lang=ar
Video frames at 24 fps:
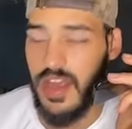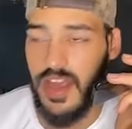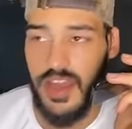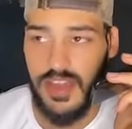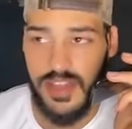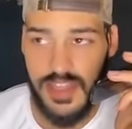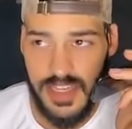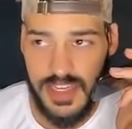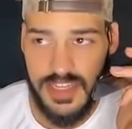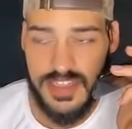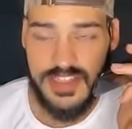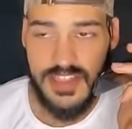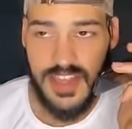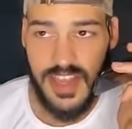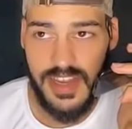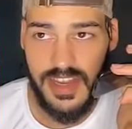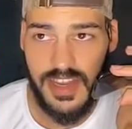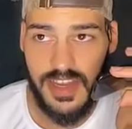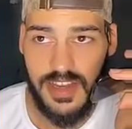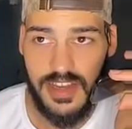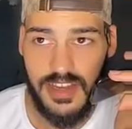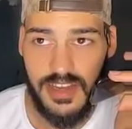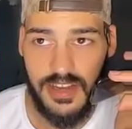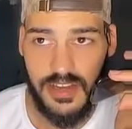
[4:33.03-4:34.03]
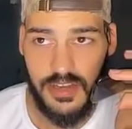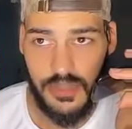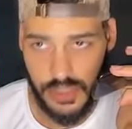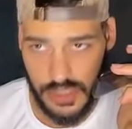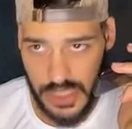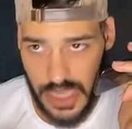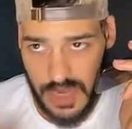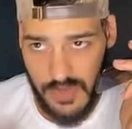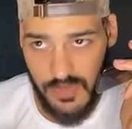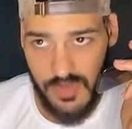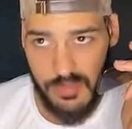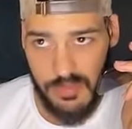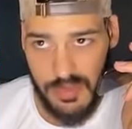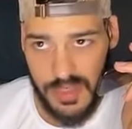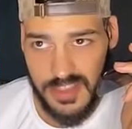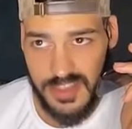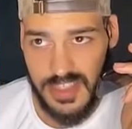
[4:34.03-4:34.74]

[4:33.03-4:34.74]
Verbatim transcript: هاد الانسانه واش عارفه بلي